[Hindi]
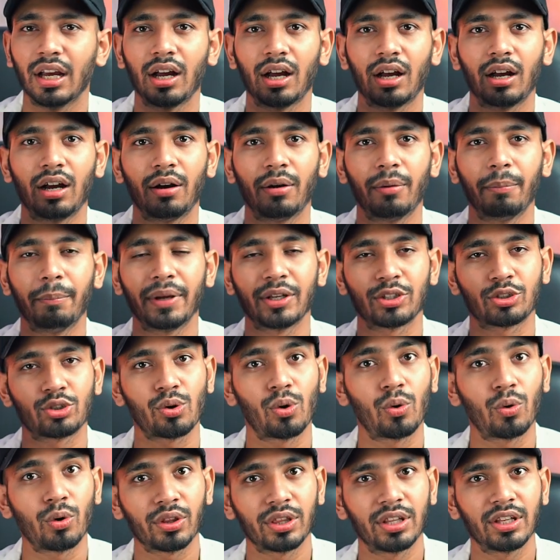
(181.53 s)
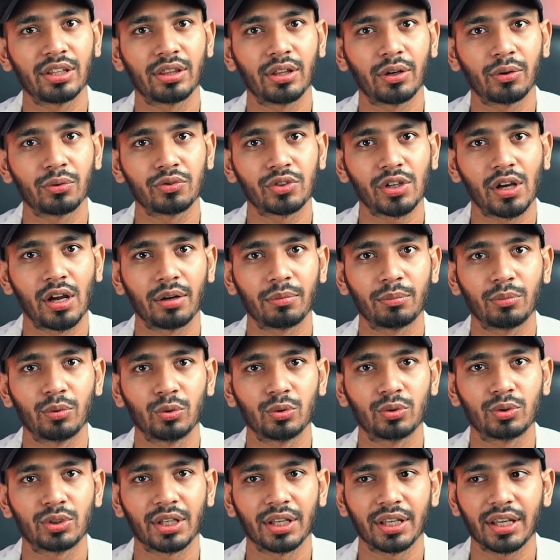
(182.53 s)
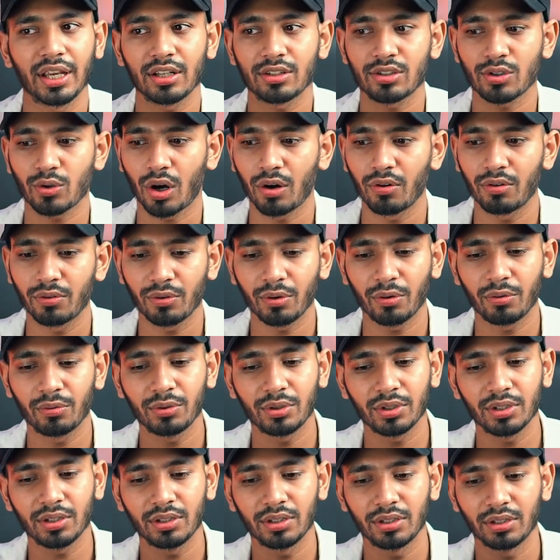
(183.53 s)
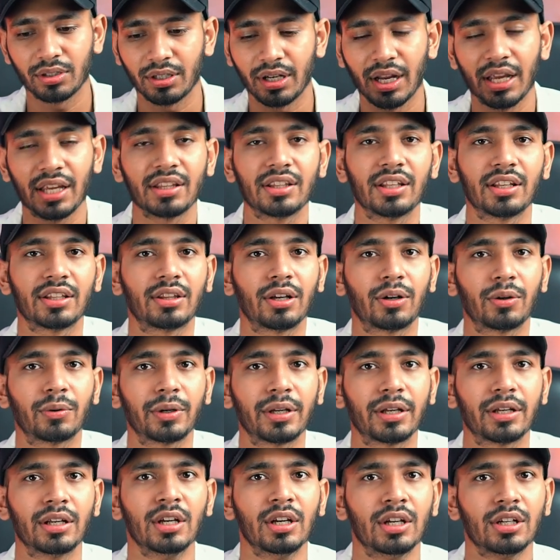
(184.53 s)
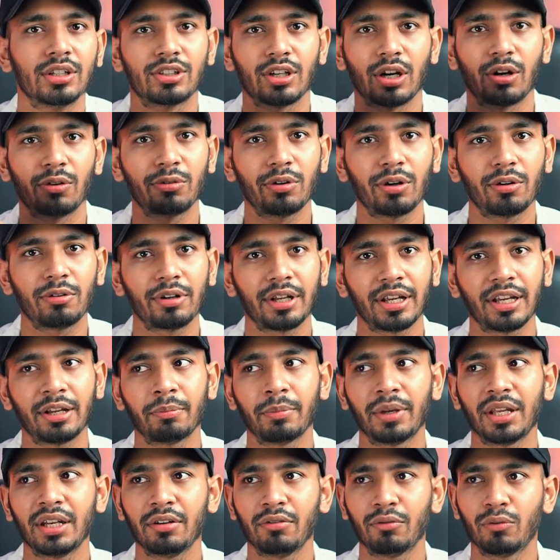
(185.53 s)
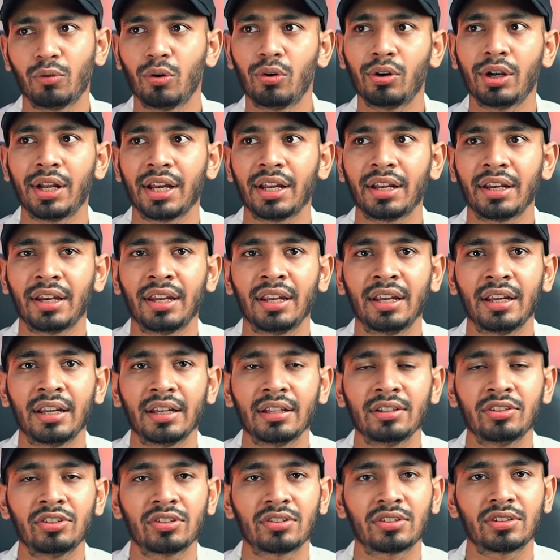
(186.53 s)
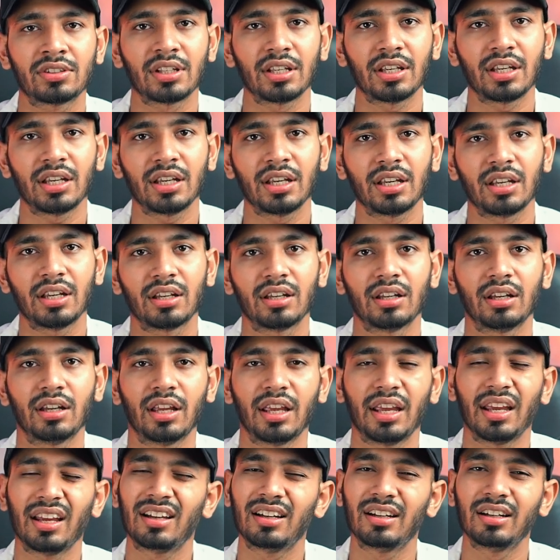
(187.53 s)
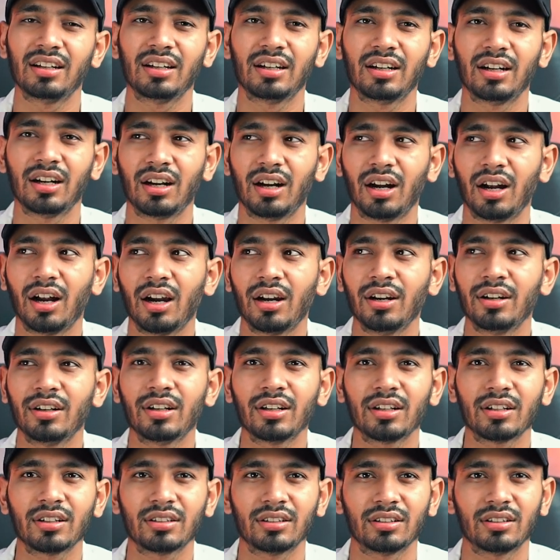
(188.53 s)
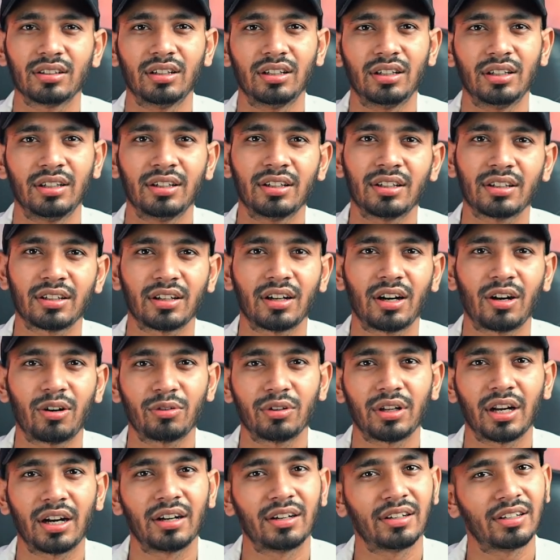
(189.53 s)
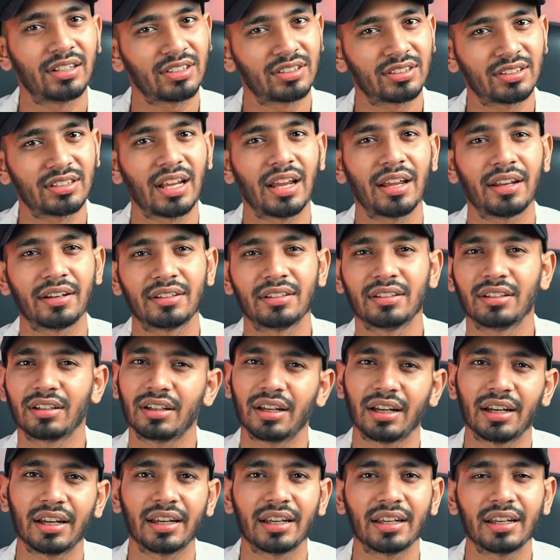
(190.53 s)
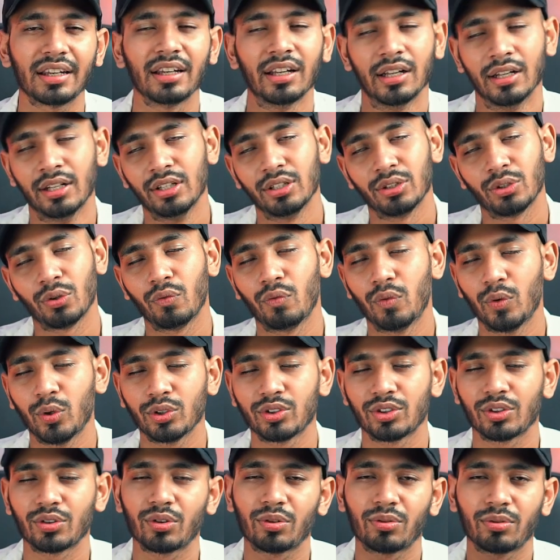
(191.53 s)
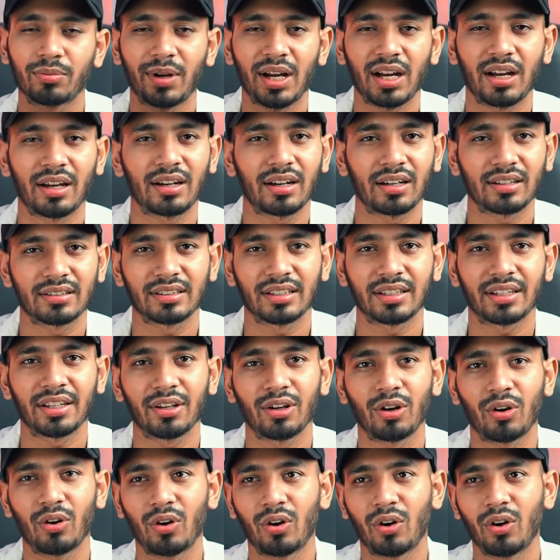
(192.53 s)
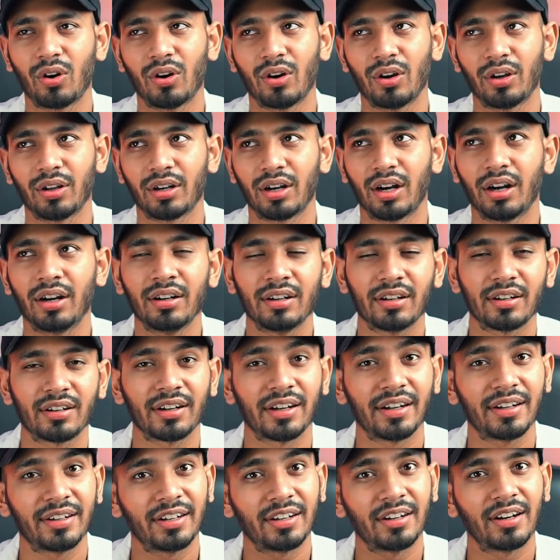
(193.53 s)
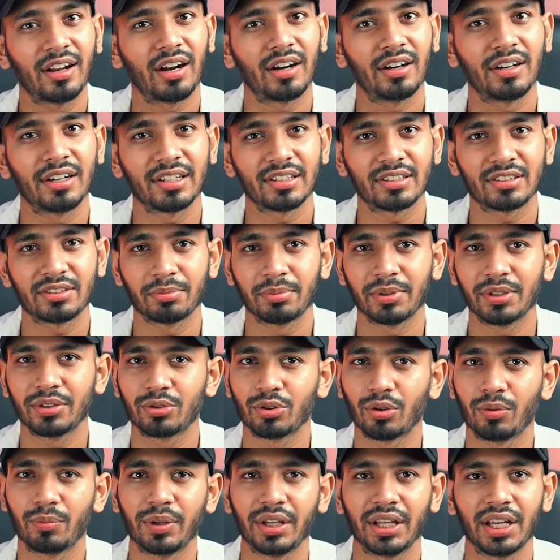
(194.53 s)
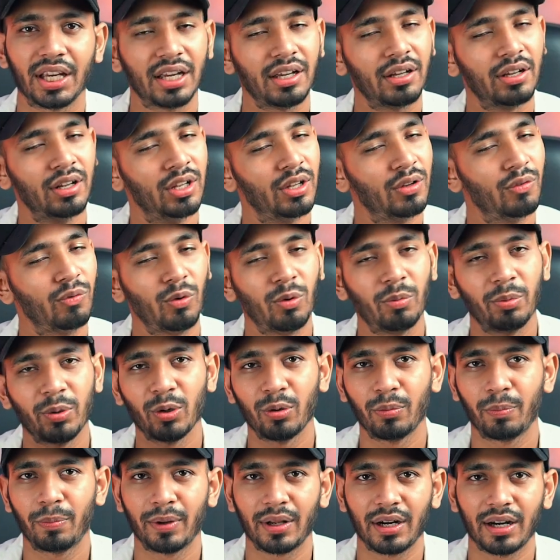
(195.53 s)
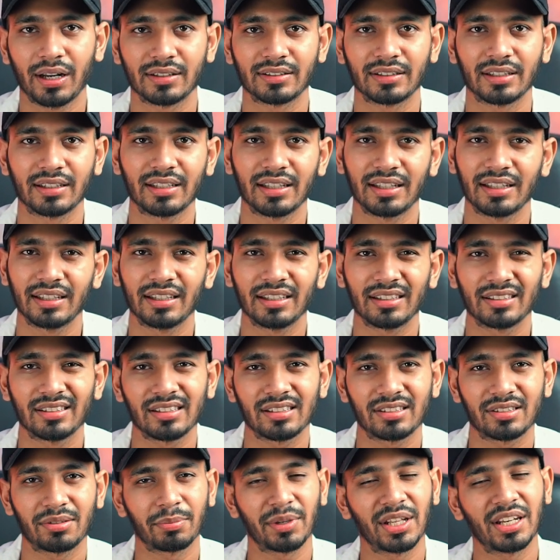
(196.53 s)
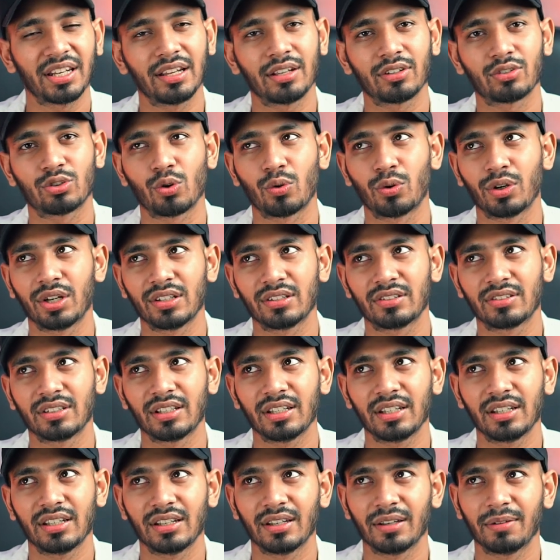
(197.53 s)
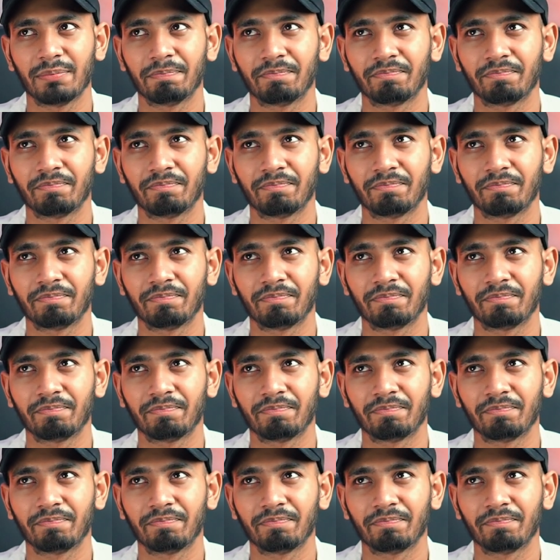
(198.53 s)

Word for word: या मैं छोड़ देता हूँ जानबूझ के या शाउट आउट नहीं देता उन्हें शाउट आउट एक मेरी वो टेक्निक है जिससे एक अंडर अंडरग्राउंड आर्टिस्ट शायद कहेंगे तो वो ज़रूर बाहर आ सके और अंडर आर्टिस्ट भी जो भी हैं वो भी ऊपर आ सकें ये जस्ट मेरी एक छोटी सी